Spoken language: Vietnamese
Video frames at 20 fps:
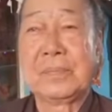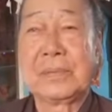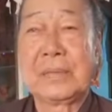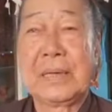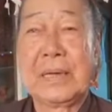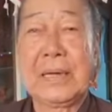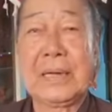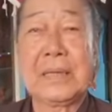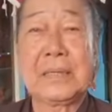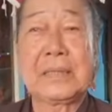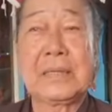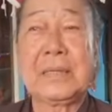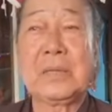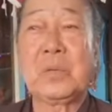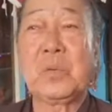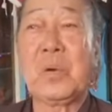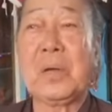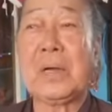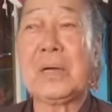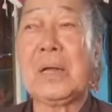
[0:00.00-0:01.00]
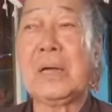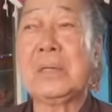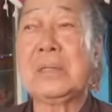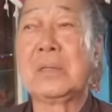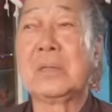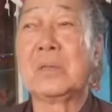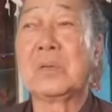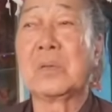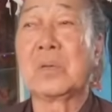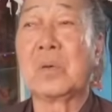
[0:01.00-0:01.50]
nghĩa là xuyên quét đất
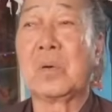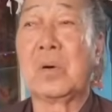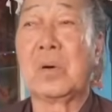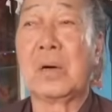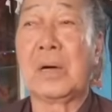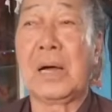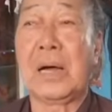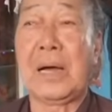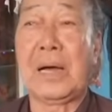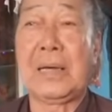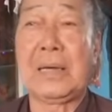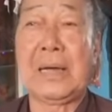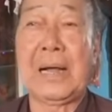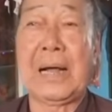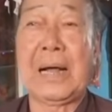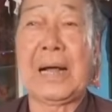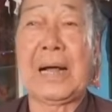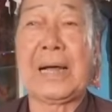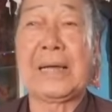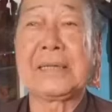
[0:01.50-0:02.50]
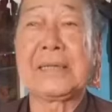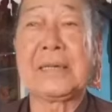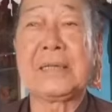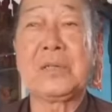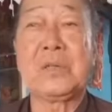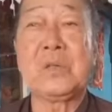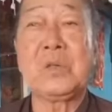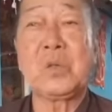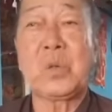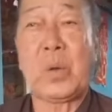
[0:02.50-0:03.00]
vườn chùa ngày hàng ngày
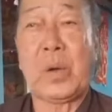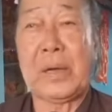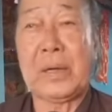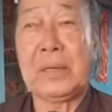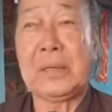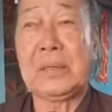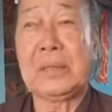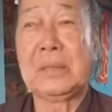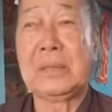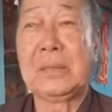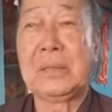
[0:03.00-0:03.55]
sanh trí tuệ